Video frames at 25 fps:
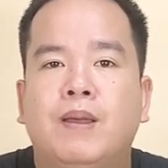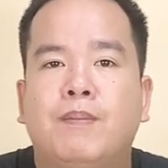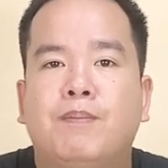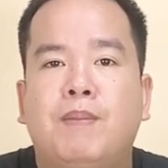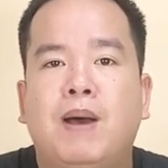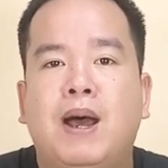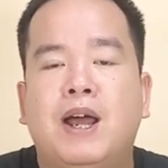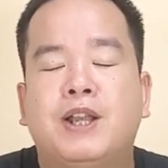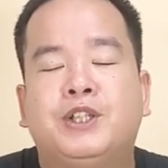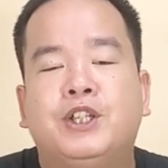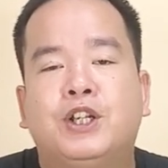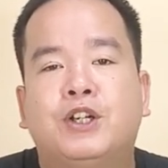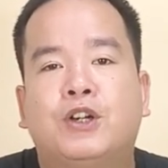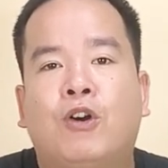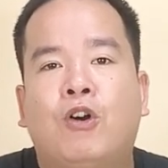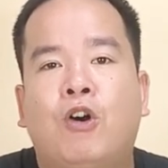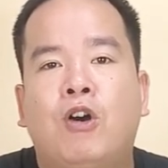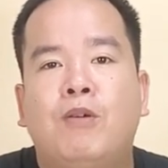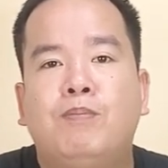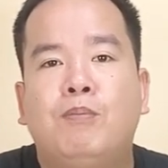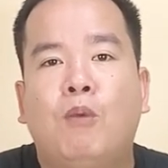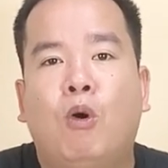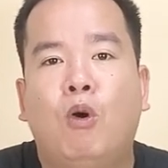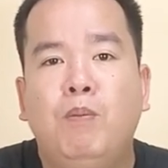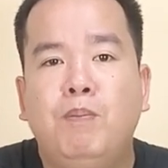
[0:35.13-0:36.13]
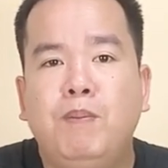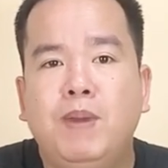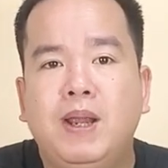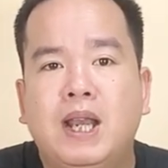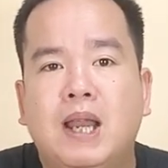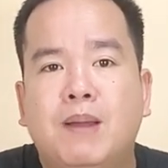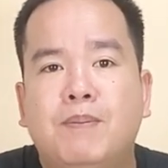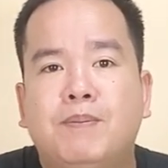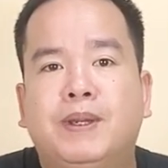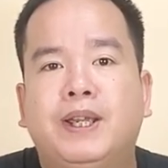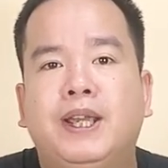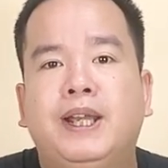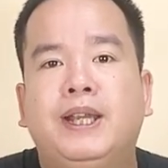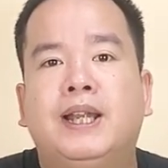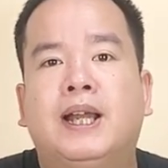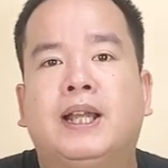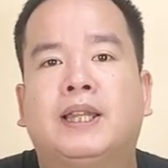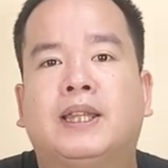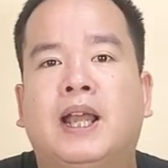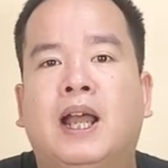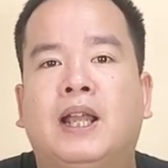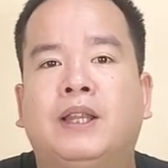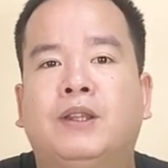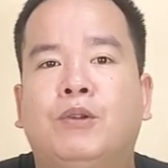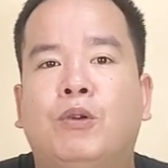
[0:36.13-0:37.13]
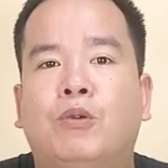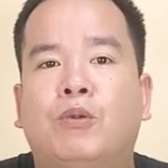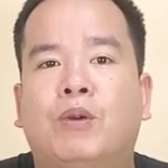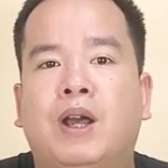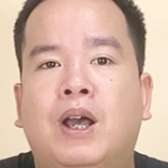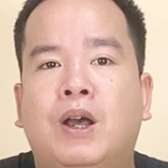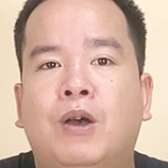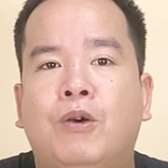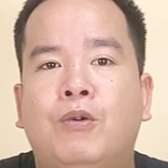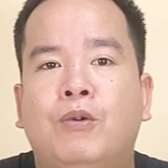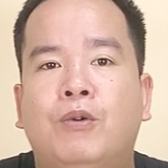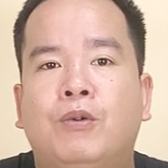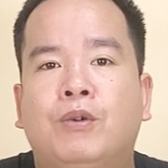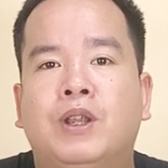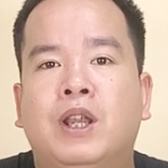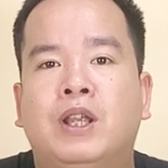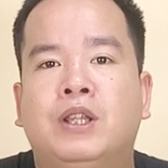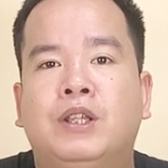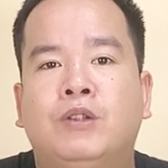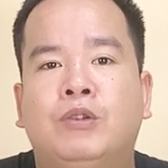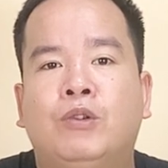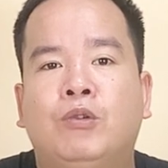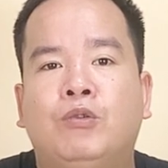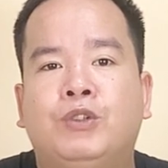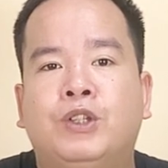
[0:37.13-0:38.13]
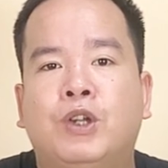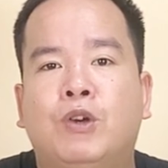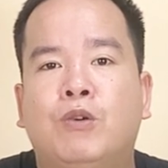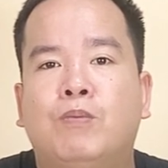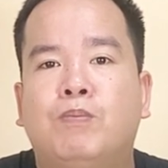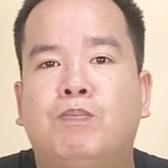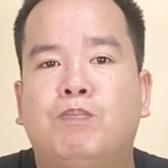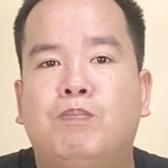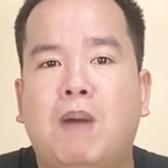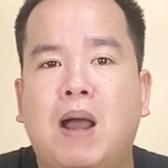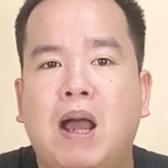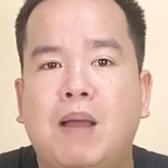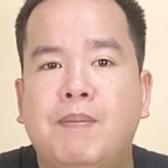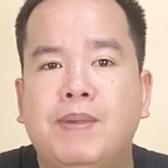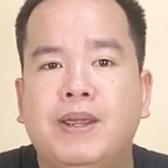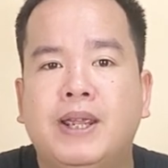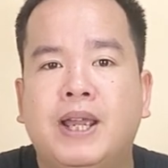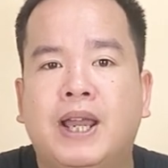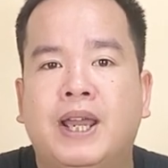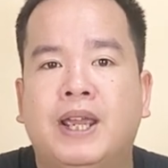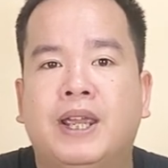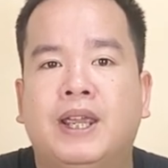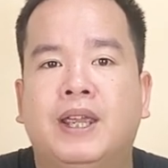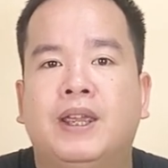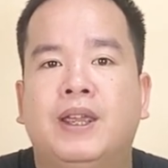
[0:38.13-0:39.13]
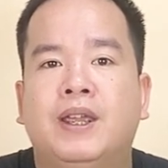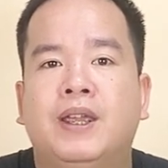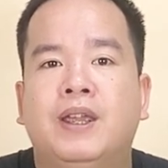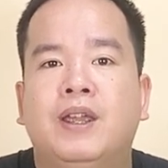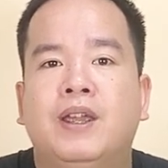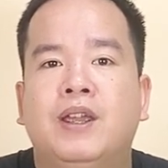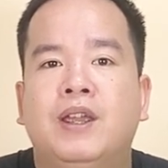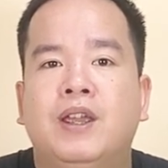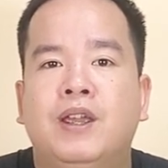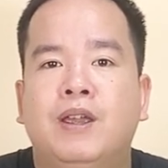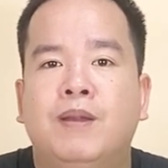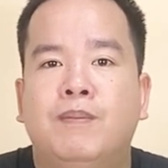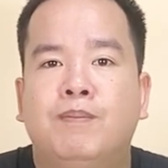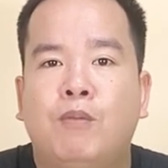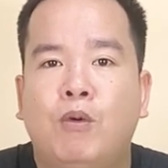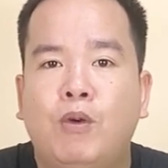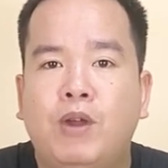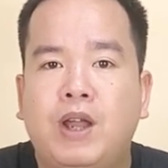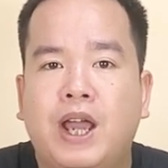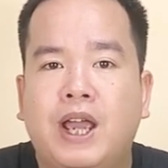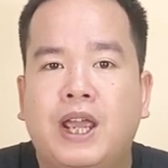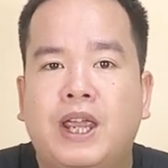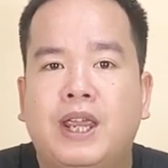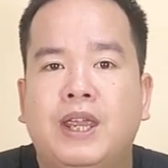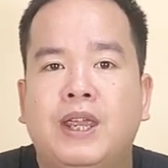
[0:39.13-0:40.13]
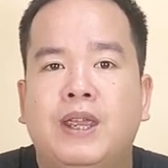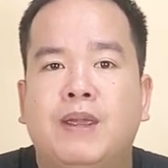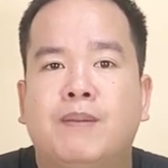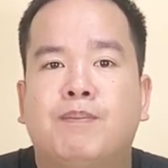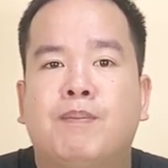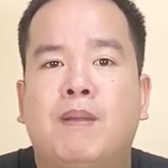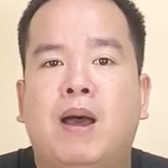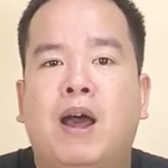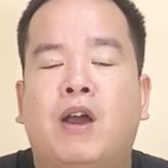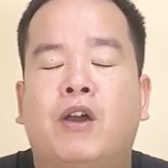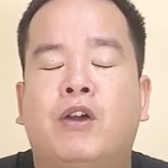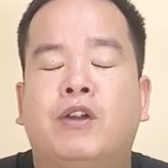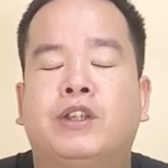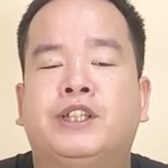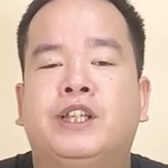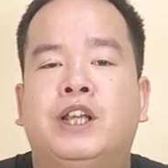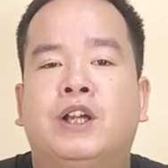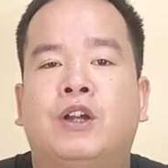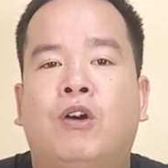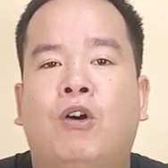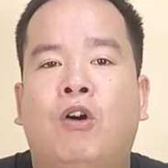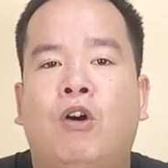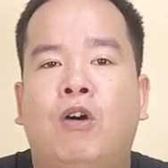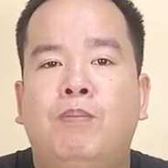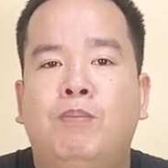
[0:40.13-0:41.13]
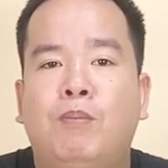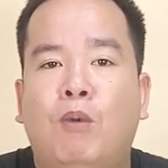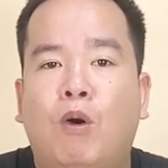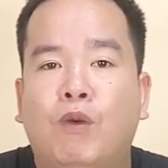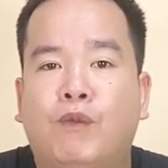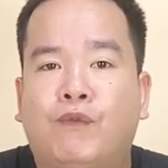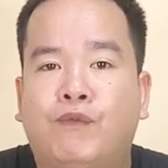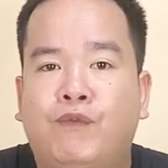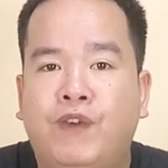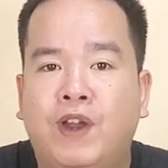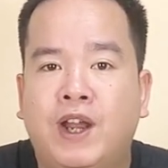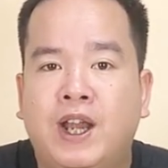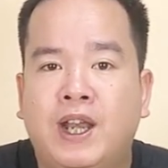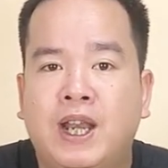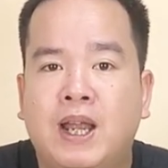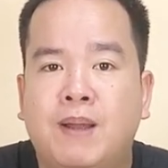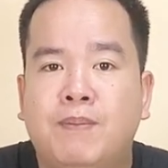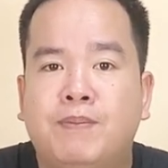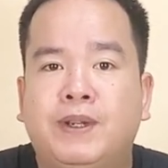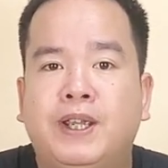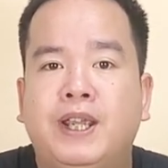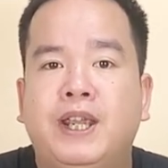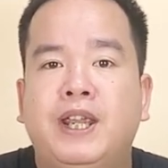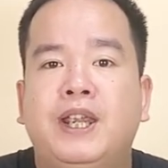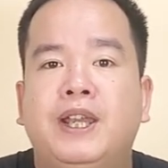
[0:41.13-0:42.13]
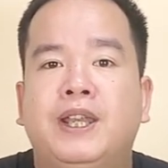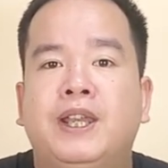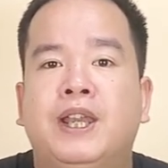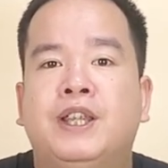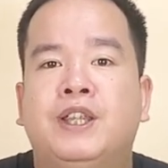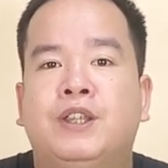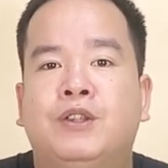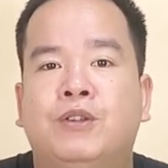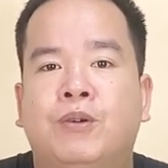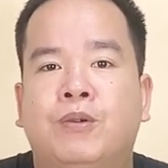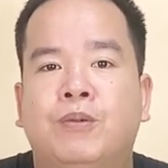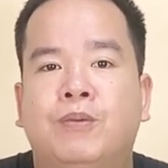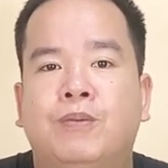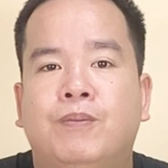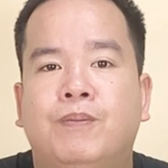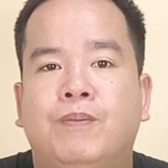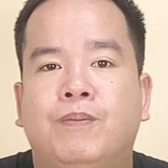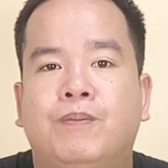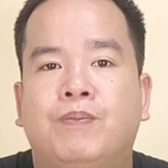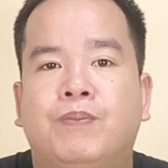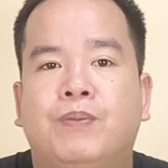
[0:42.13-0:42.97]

bạn sẽ có 45GB data tốc độ cao để sử dụng trong 30 ngày. Mỗi ngày bạn sẽ có 1,5GB để sử dụng.